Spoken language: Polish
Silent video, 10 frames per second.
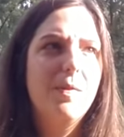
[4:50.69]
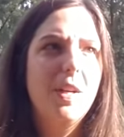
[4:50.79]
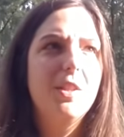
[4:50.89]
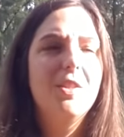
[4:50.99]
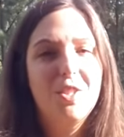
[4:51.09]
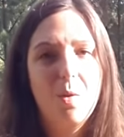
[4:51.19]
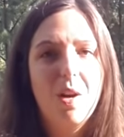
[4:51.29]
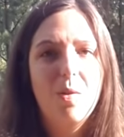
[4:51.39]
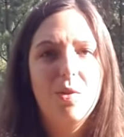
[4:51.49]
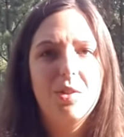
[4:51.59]
fajnie
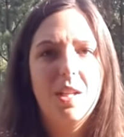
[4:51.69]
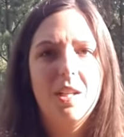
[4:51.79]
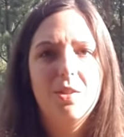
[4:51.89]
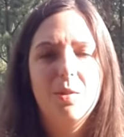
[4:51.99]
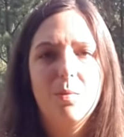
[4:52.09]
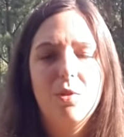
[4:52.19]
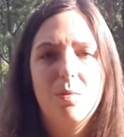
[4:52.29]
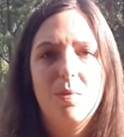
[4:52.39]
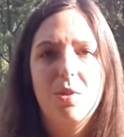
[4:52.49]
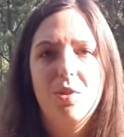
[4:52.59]
działało, tak, to
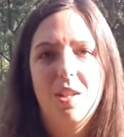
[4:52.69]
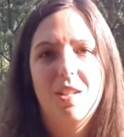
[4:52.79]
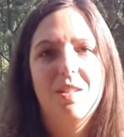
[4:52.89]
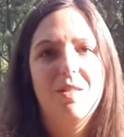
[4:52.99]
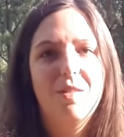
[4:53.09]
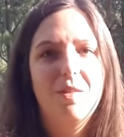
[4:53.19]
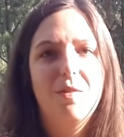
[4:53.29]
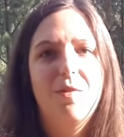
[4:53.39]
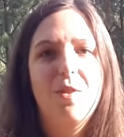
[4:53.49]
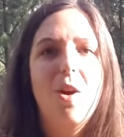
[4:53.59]
musi być ten
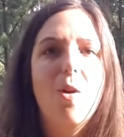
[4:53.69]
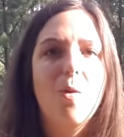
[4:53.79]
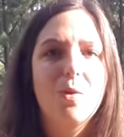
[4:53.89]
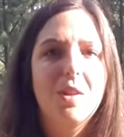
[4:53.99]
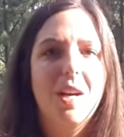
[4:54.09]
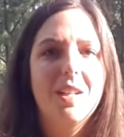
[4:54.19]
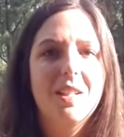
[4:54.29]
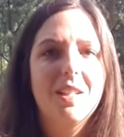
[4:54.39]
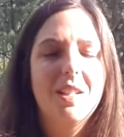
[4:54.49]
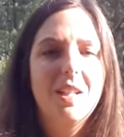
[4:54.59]
flow, tak,
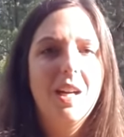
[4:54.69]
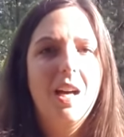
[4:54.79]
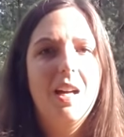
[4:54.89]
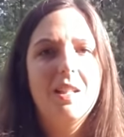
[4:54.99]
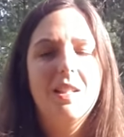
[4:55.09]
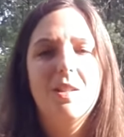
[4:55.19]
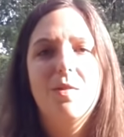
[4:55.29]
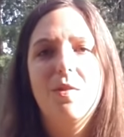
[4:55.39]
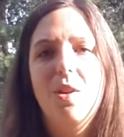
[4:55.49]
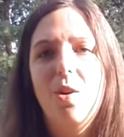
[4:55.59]
e, ten
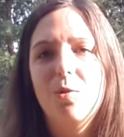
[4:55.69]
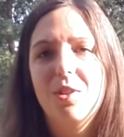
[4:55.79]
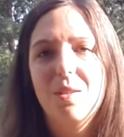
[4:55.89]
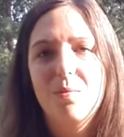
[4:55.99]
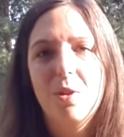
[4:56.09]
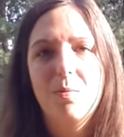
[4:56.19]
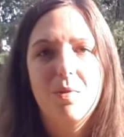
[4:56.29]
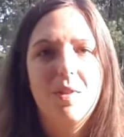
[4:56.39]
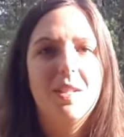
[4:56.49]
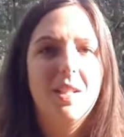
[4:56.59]
flow, ten
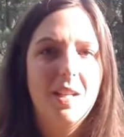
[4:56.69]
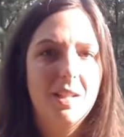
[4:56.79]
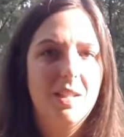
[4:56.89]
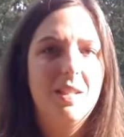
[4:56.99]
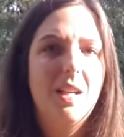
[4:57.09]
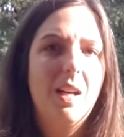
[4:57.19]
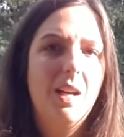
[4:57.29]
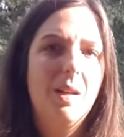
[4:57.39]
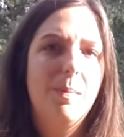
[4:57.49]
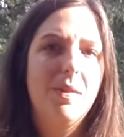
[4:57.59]
przepływ energii,
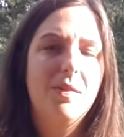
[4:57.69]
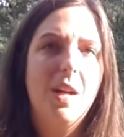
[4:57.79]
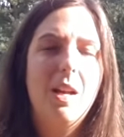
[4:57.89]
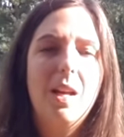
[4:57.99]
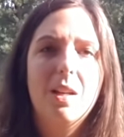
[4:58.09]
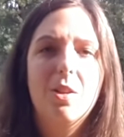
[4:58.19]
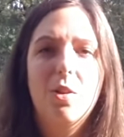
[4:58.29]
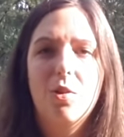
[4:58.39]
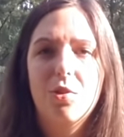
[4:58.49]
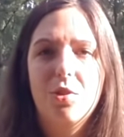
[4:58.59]
ta pewna
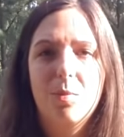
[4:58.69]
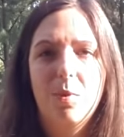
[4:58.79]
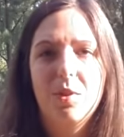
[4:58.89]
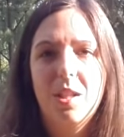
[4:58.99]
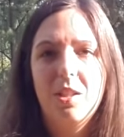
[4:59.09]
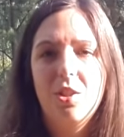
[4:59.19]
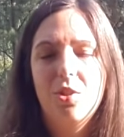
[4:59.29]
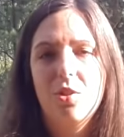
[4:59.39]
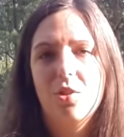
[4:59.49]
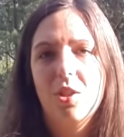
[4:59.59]
lekkość,
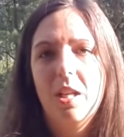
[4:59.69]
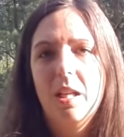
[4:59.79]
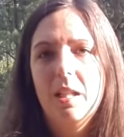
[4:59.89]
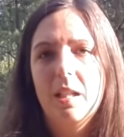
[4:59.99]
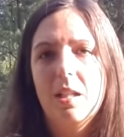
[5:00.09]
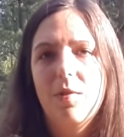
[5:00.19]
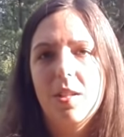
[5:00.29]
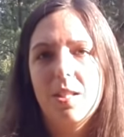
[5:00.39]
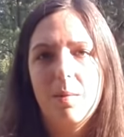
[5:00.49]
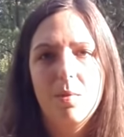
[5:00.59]
spontaniczność, tak,
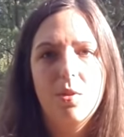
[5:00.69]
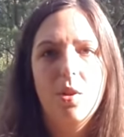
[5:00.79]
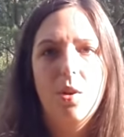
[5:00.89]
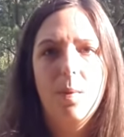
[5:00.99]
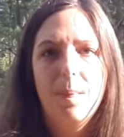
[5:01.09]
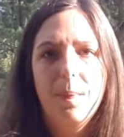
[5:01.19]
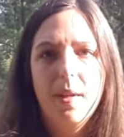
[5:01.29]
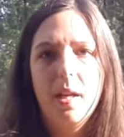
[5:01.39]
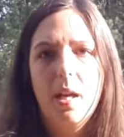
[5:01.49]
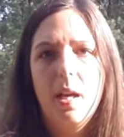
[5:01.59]
wracamy do,
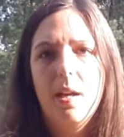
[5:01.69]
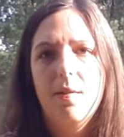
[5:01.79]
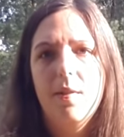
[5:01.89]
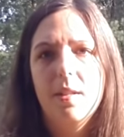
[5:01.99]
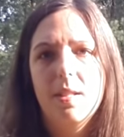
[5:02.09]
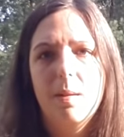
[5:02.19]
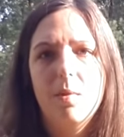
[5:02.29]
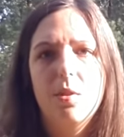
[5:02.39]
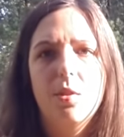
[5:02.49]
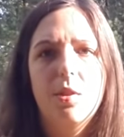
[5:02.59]
e,
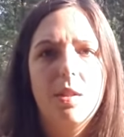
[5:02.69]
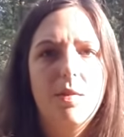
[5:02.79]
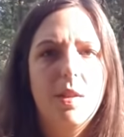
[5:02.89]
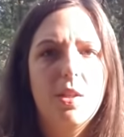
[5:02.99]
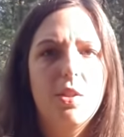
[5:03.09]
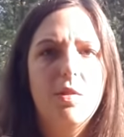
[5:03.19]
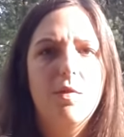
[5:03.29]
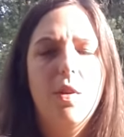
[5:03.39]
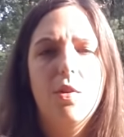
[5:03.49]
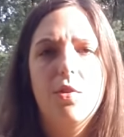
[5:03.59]
wracamy do tej
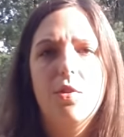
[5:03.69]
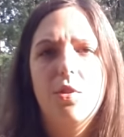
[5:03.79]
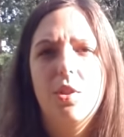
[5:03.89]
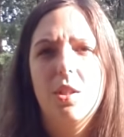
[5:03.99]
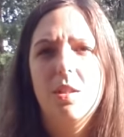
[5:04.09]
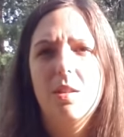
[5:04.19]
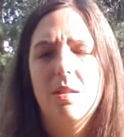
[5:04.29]
wrażliwości,